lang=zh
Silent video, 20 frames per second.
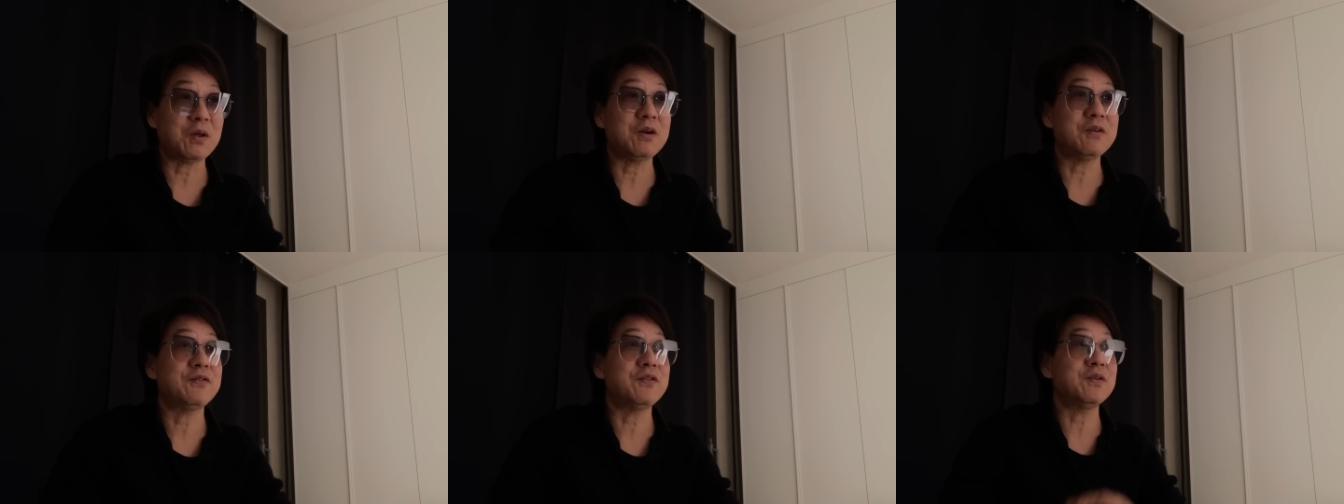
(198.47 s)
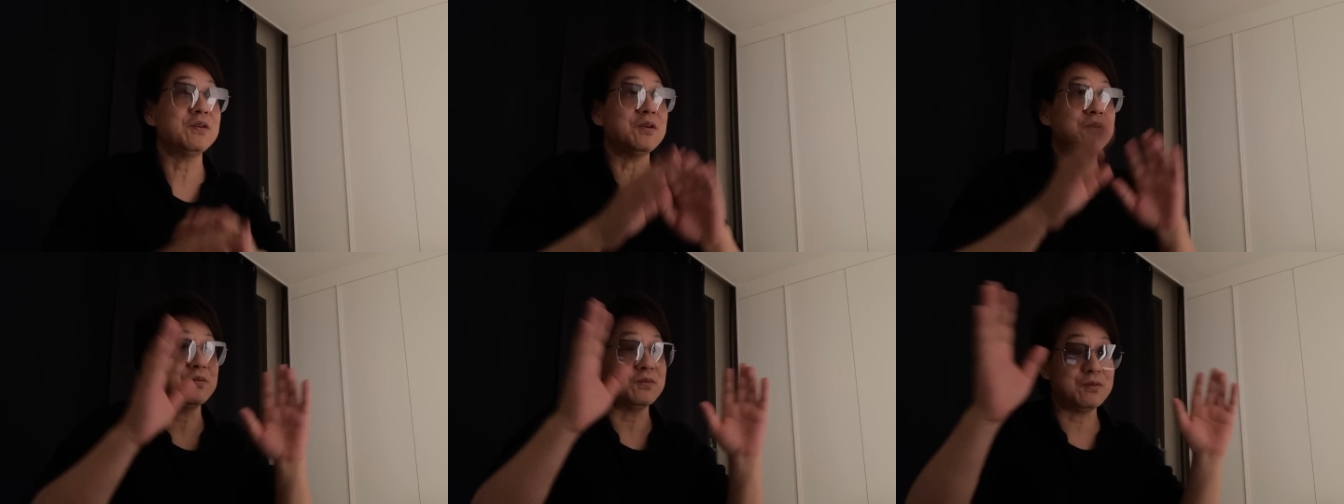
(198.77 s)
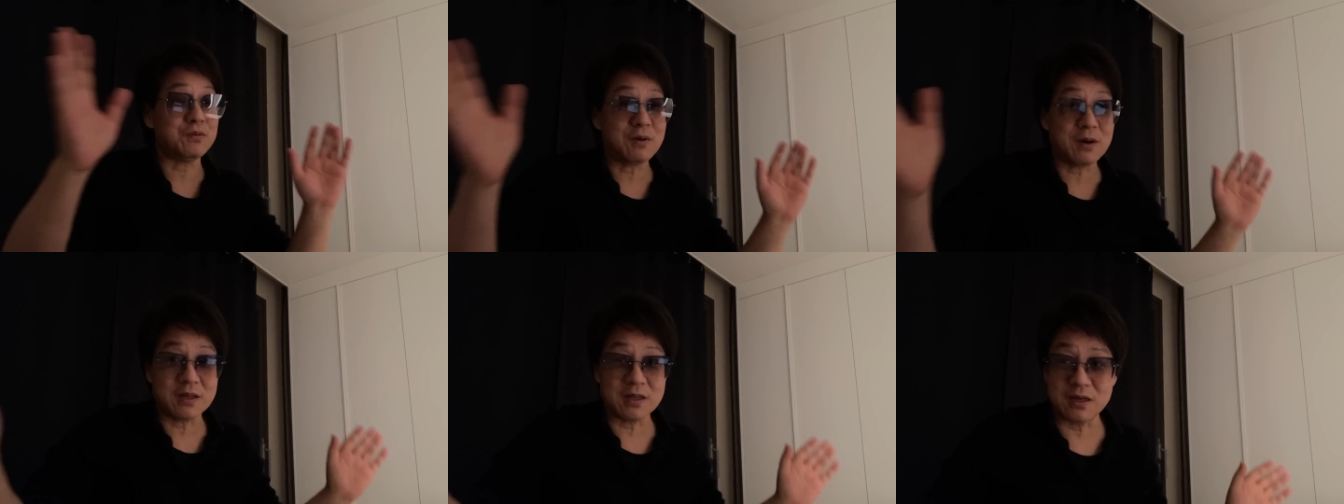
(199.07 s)
一个风景
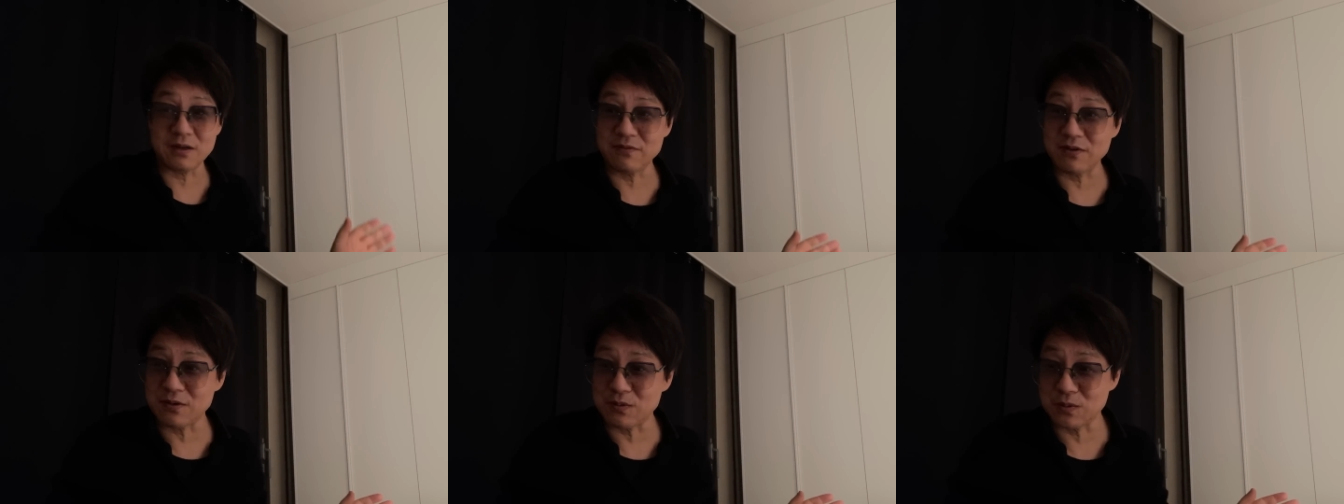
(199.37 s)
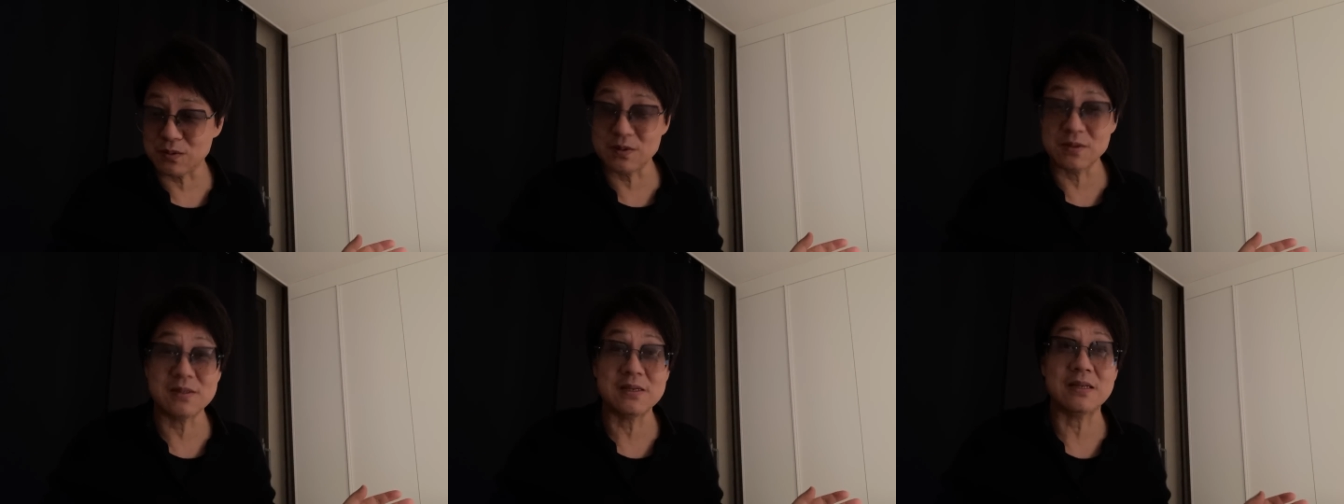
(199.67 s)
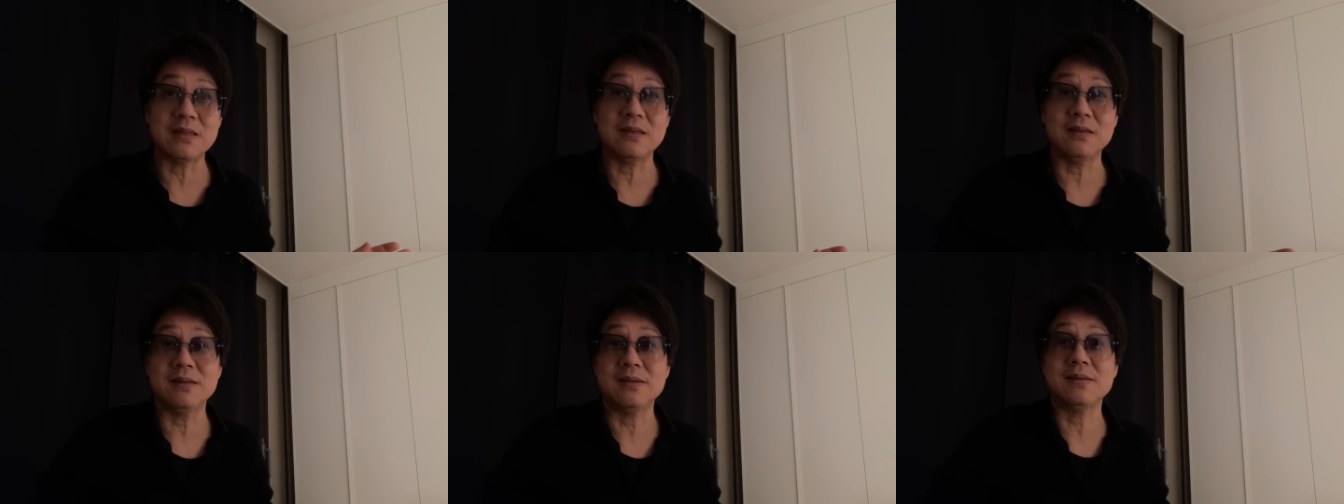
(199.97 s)
如画的地方，我就在
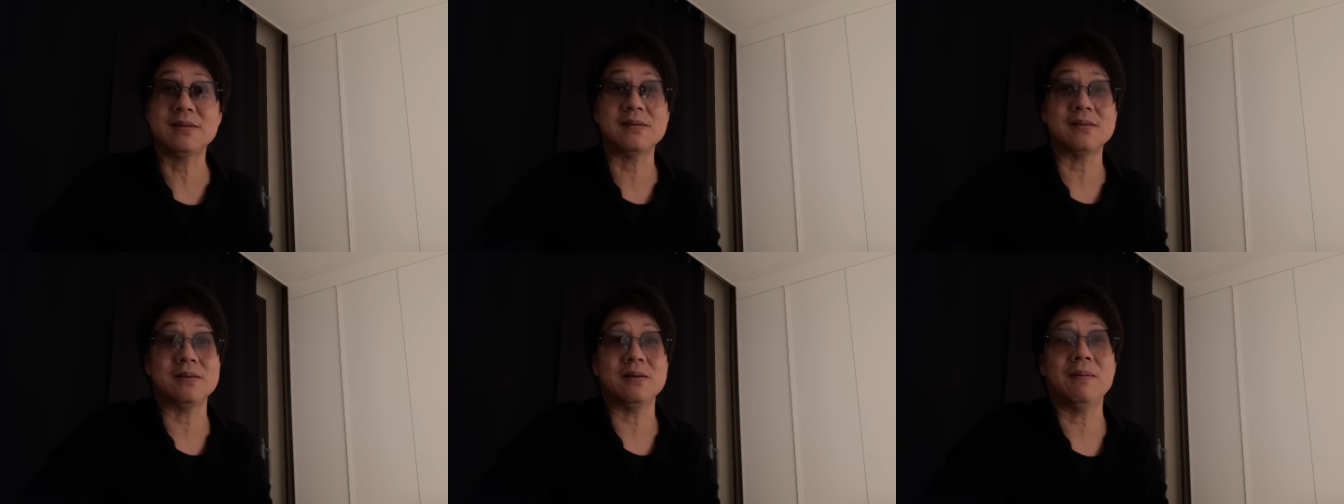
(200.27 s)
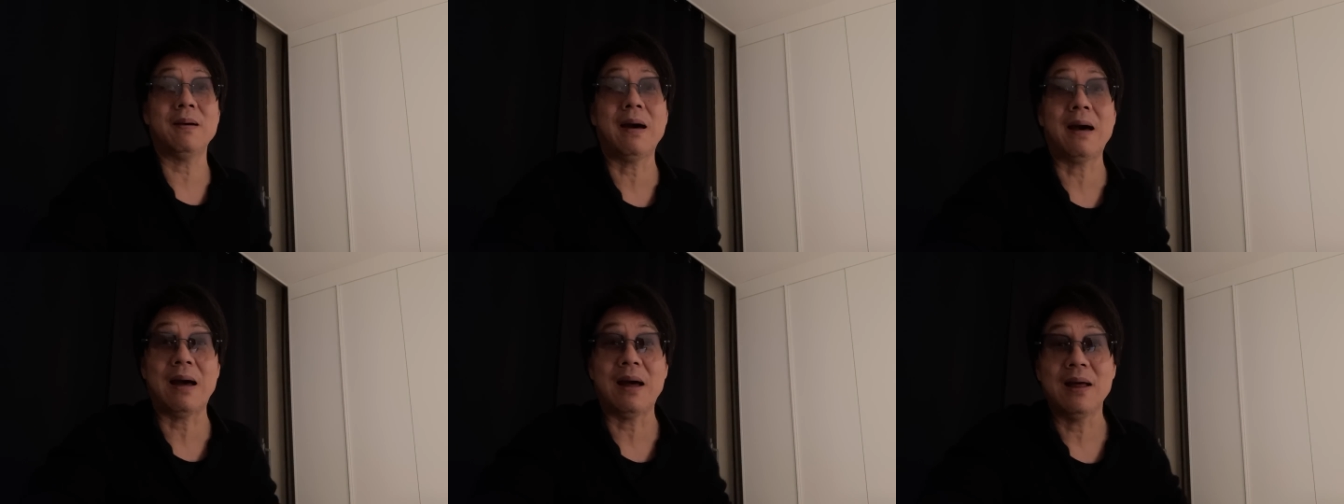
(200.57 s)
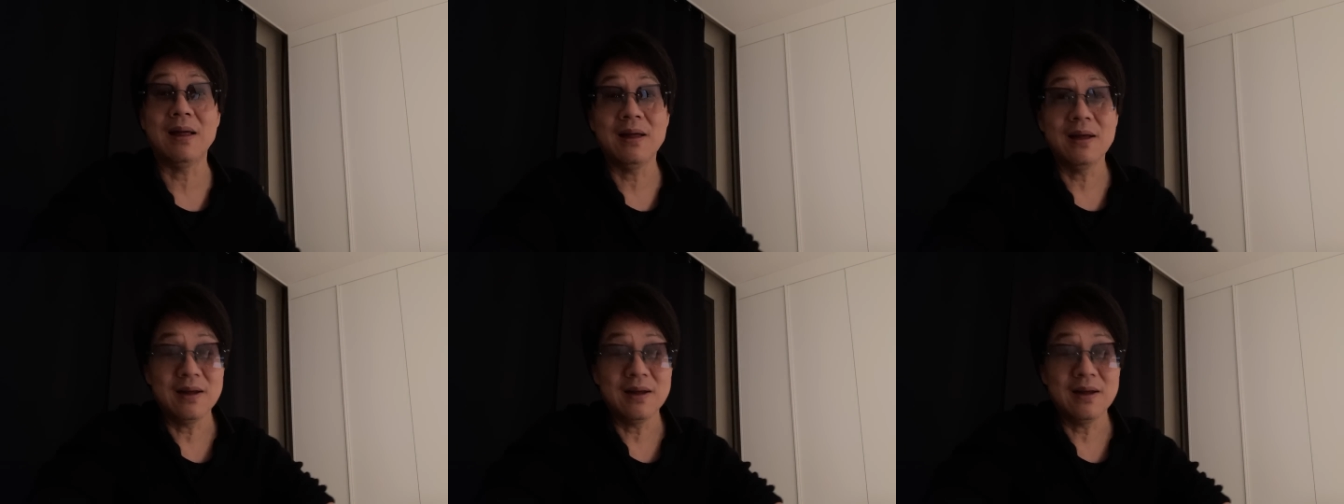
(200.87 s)
那里死了。